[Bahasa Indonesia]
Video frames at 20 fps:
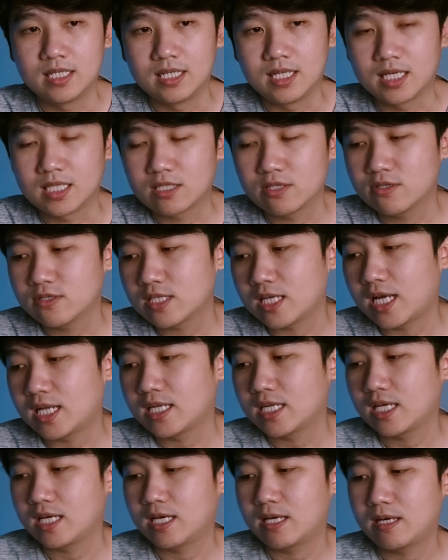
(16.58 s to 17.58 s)
Nah, terus
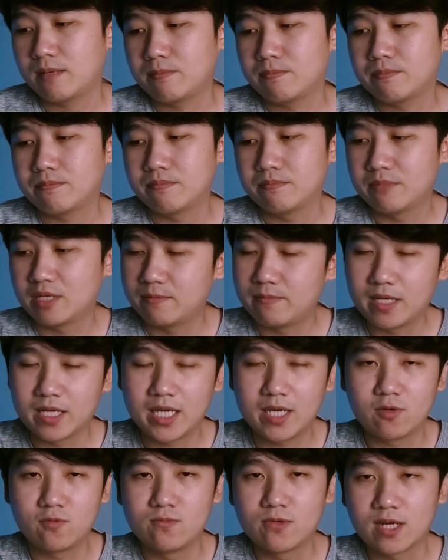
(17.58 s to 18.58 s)
ada
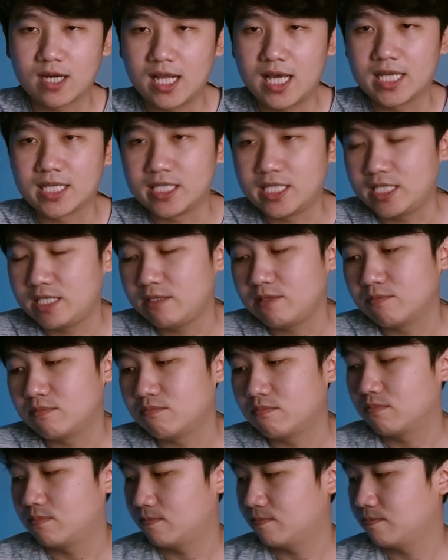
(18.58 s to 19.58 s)
berbagai rumor lagi
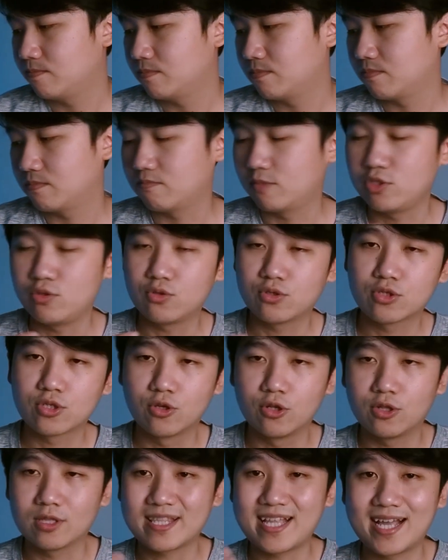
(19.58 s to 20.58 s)

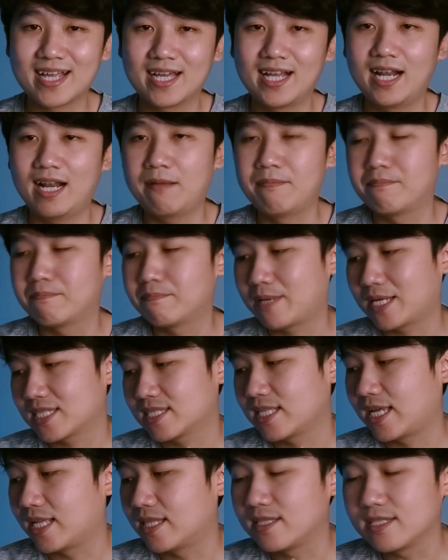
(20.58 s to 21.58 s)
menyusul tanggal 4
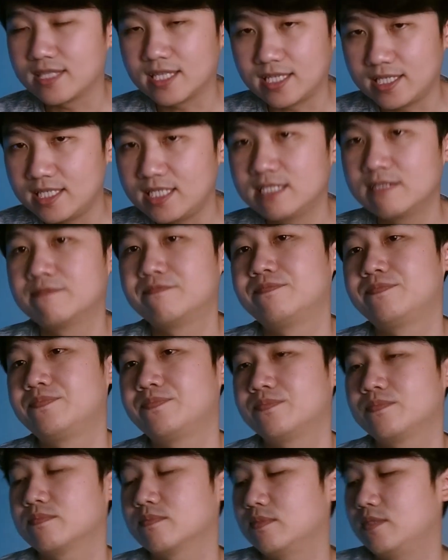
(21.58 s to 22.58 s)
nanti.
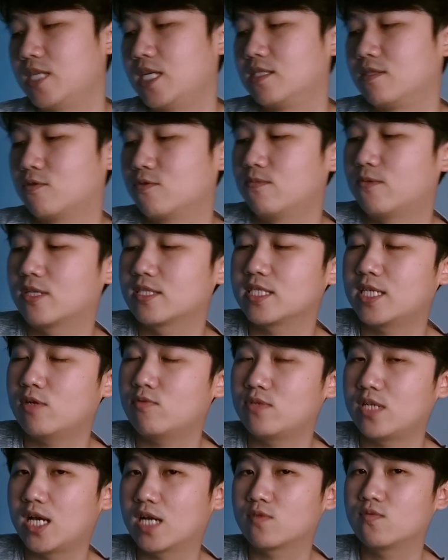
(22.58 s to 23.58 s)
Dan
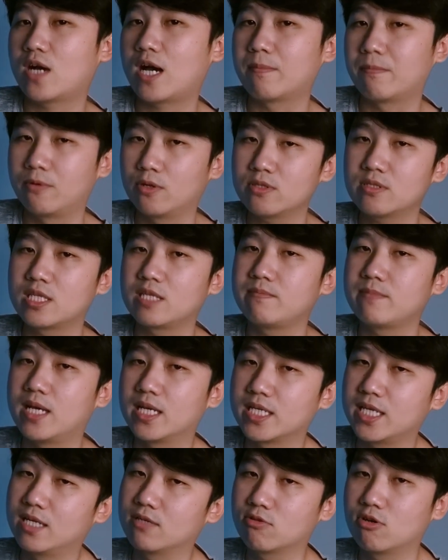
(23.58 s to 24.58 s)
rumornya udah aku upload di
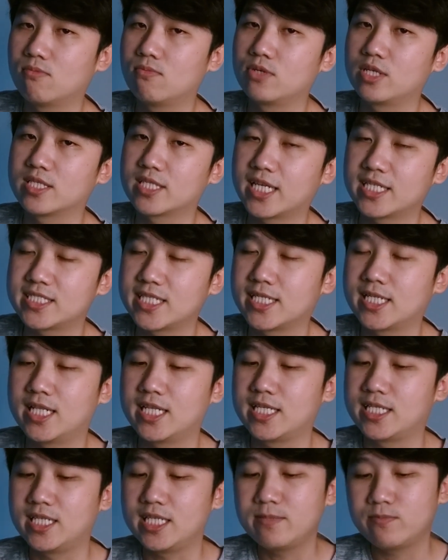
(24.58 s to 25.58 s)
bagian komunitas
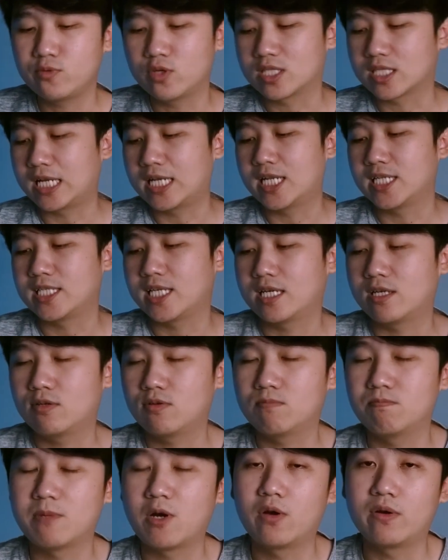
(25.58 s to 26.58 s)
channel ini buat kalian yang
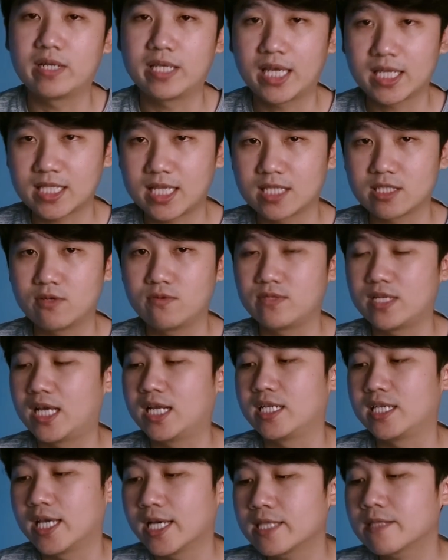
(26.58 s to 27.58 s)
mau lihat atau
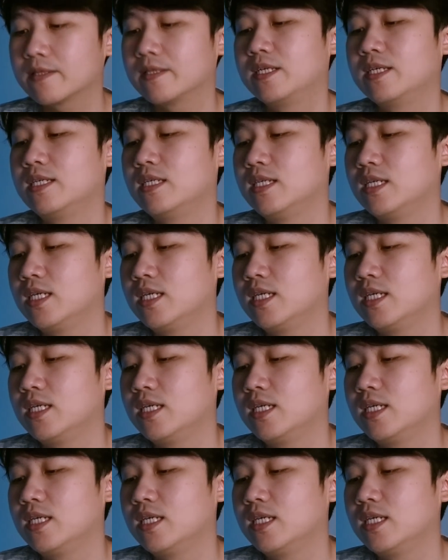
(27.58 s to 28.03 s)
udah lihat.